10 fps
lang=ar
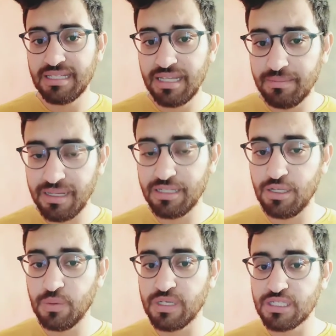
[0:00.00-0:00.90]
كندير بحال هاد
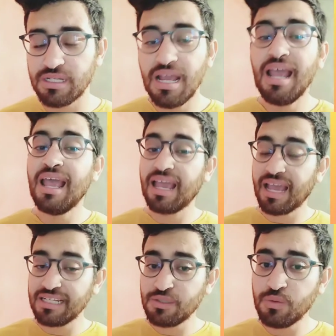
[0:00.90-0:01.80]
الحوايج
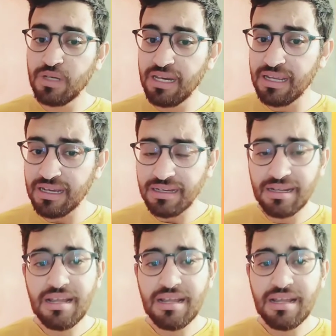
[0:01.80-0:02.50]
غادي تقول لي